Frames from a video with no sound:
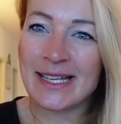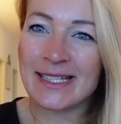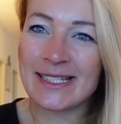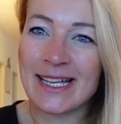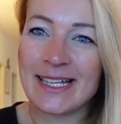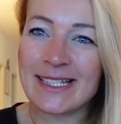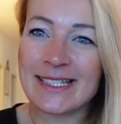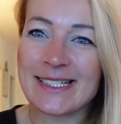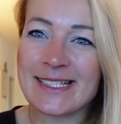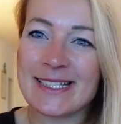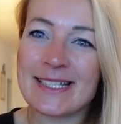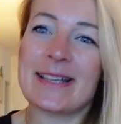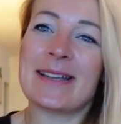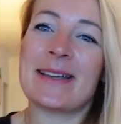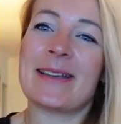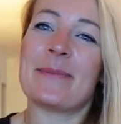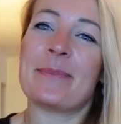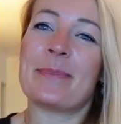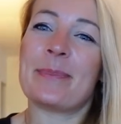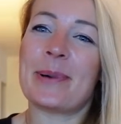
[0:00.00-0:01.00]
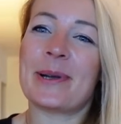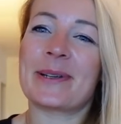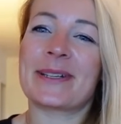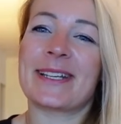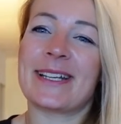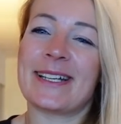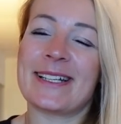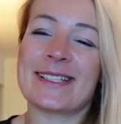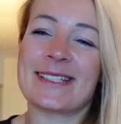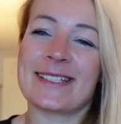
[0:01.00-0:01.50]
Denn diese
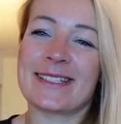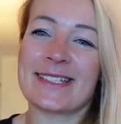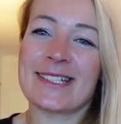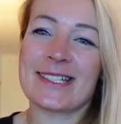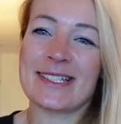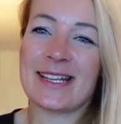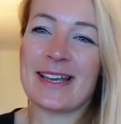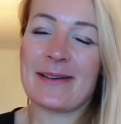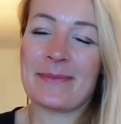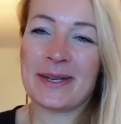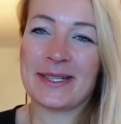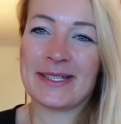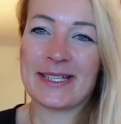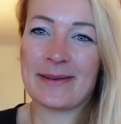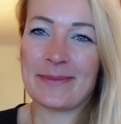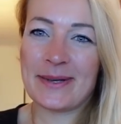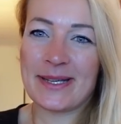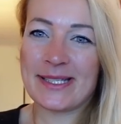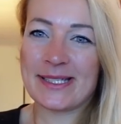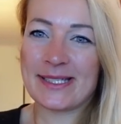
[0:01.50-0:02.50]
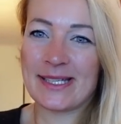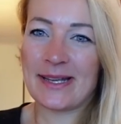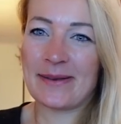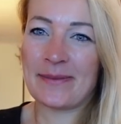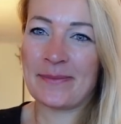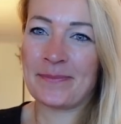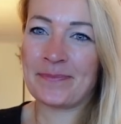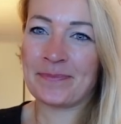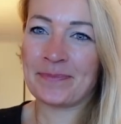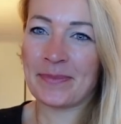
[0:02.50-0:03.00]
Podcast Edition habe ich damals
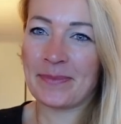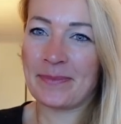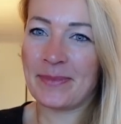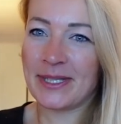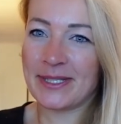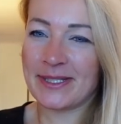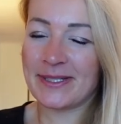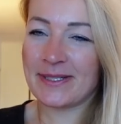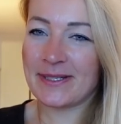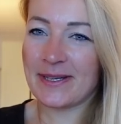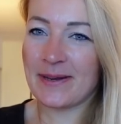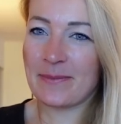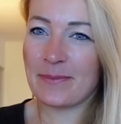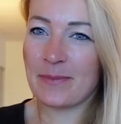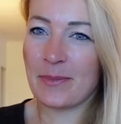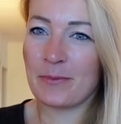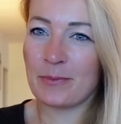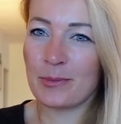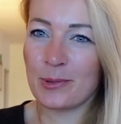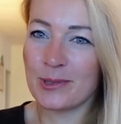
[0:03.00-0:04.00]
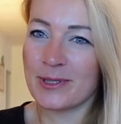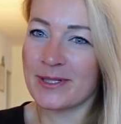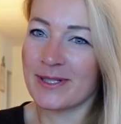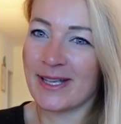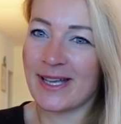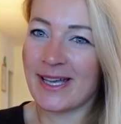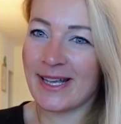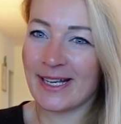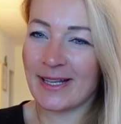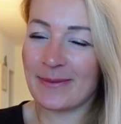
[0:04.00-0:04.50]
dann mit dem Bus
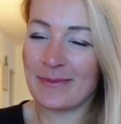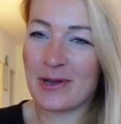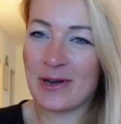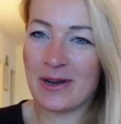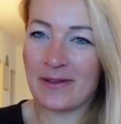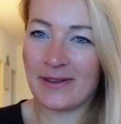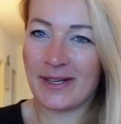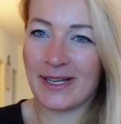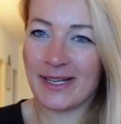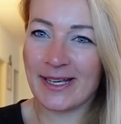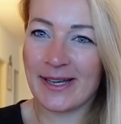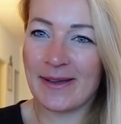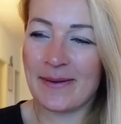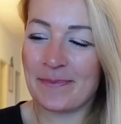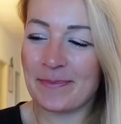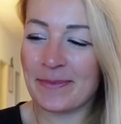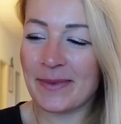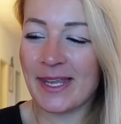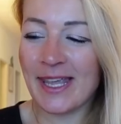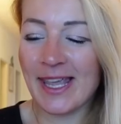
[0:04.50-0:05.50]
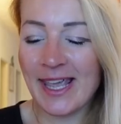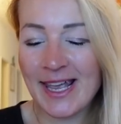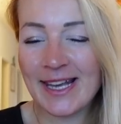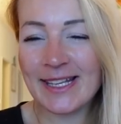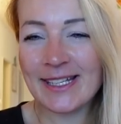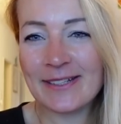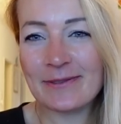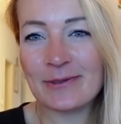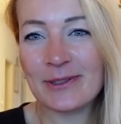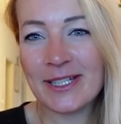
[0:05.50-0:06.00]
eigentlich mehr oder weniger
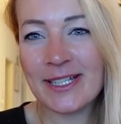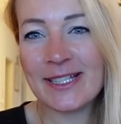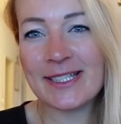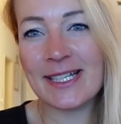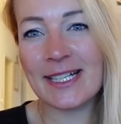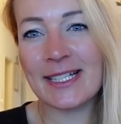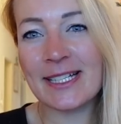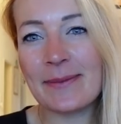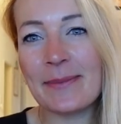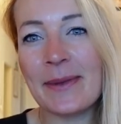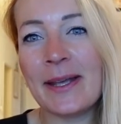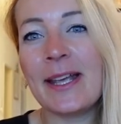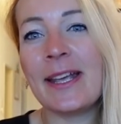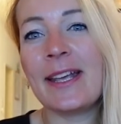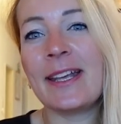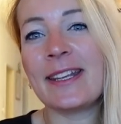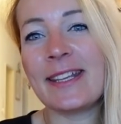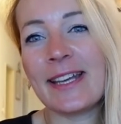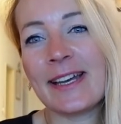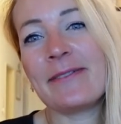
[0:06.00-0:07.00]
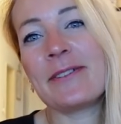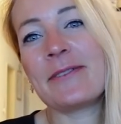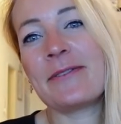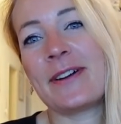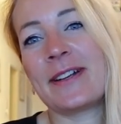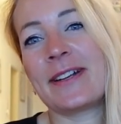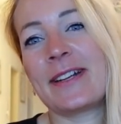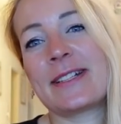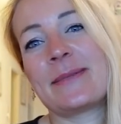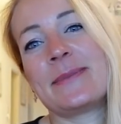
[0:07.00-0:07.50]
geendet, wo ich gesagt habe, ja, wir
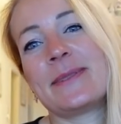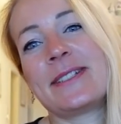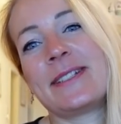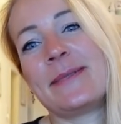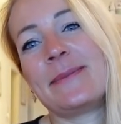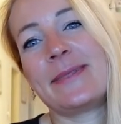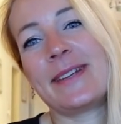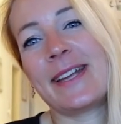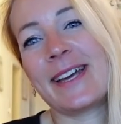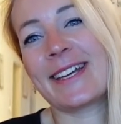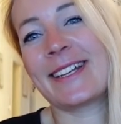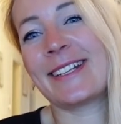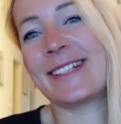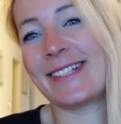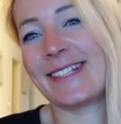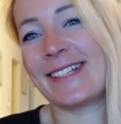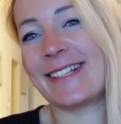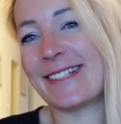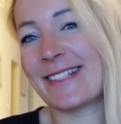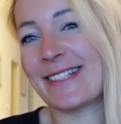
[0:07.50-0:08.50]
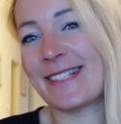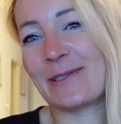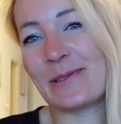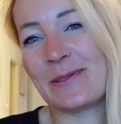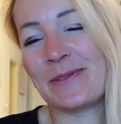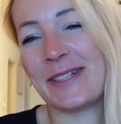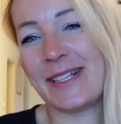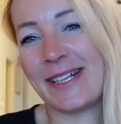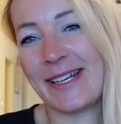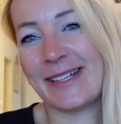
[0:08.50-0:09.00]
fahren jetzt mit dem Nugget, der ist
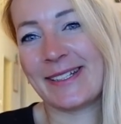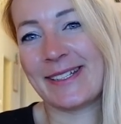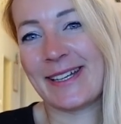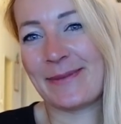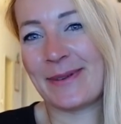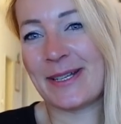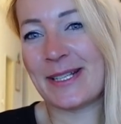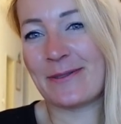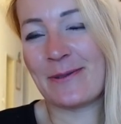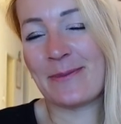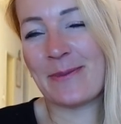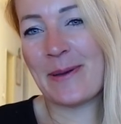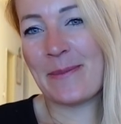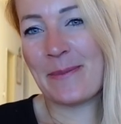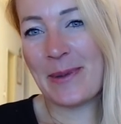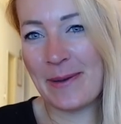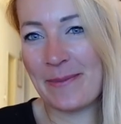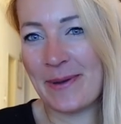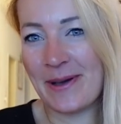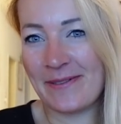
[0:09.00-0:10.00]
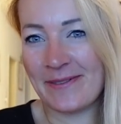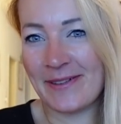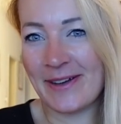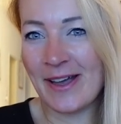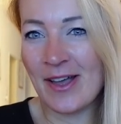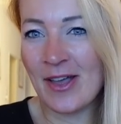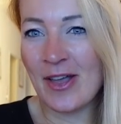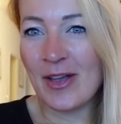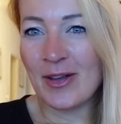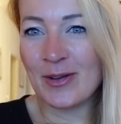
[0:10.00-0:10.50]
so, wie der damals von meinem Papa
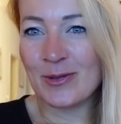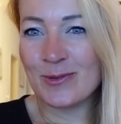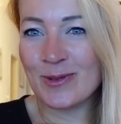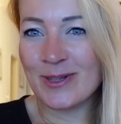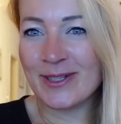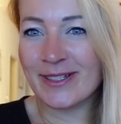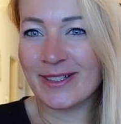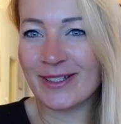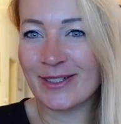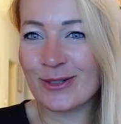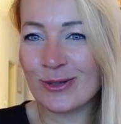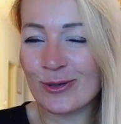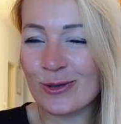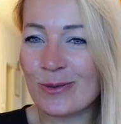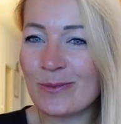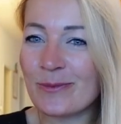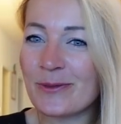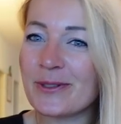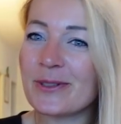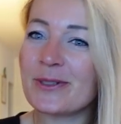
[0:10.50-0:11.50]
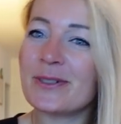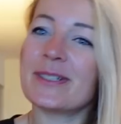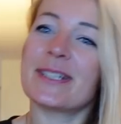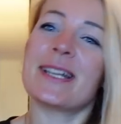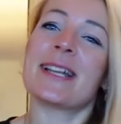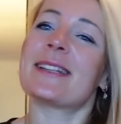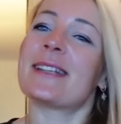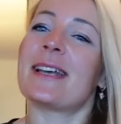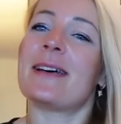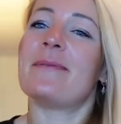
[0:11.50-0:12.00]
war, nur innen geschrumpft und
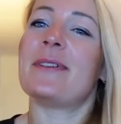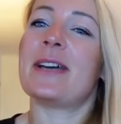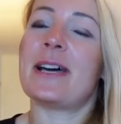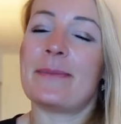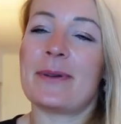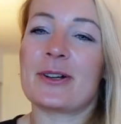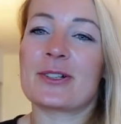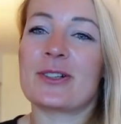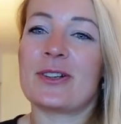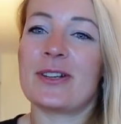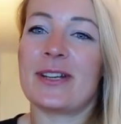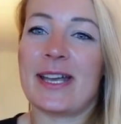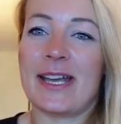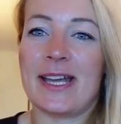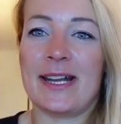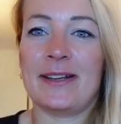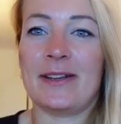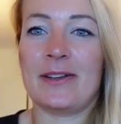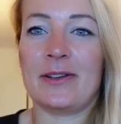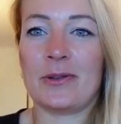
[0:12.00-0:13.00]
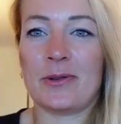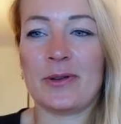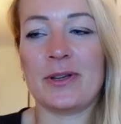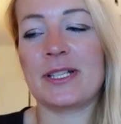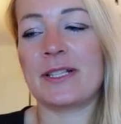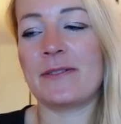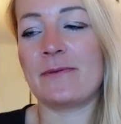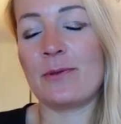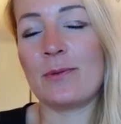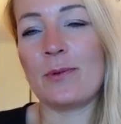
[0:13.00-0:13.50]
jetzt haben wir aber schon ein
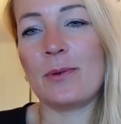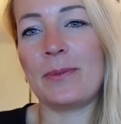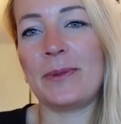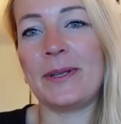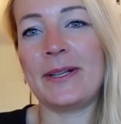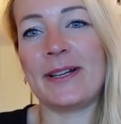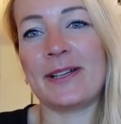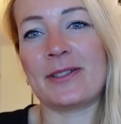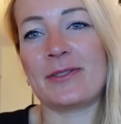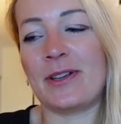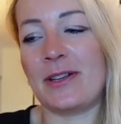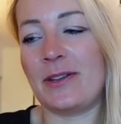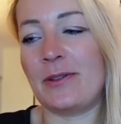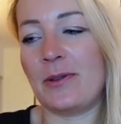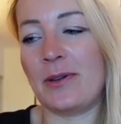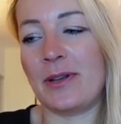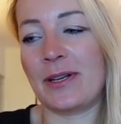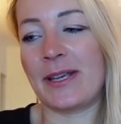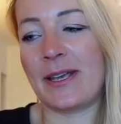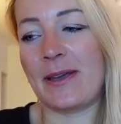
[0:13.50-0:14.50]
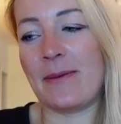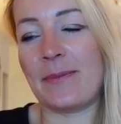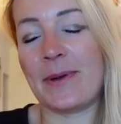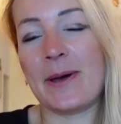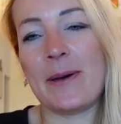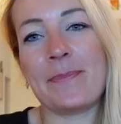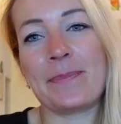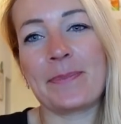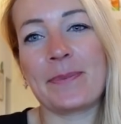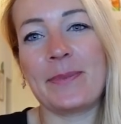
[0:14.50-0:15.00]
neues Wohnmobil, also einen neuen
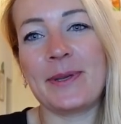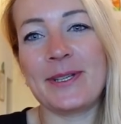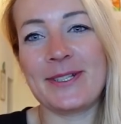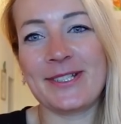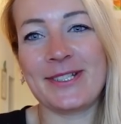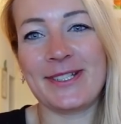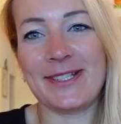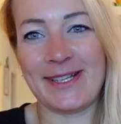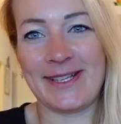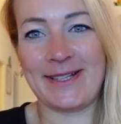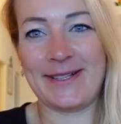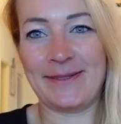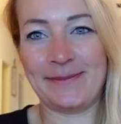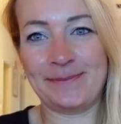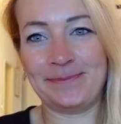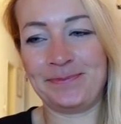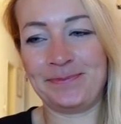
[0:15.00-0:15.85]
Camper bestellt.